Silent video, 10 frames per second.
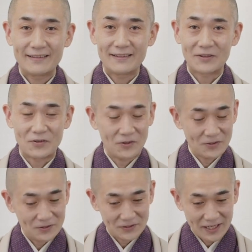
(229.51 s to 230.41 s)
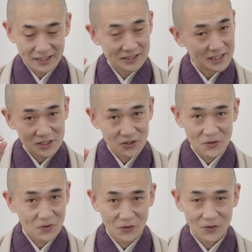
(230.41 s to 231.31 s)
でこうかんざし
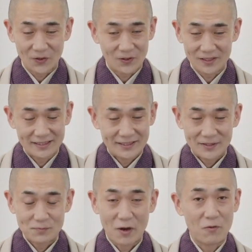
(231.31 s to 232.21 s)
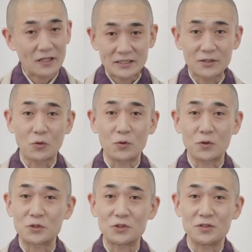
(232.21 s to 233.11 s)
をこう、まあ、わざと
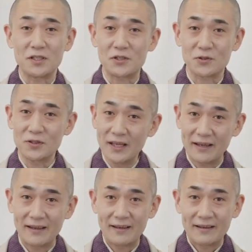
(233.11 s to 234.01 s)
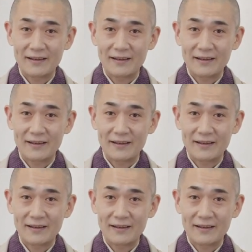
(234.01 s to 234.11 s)
落とすんでしょうね。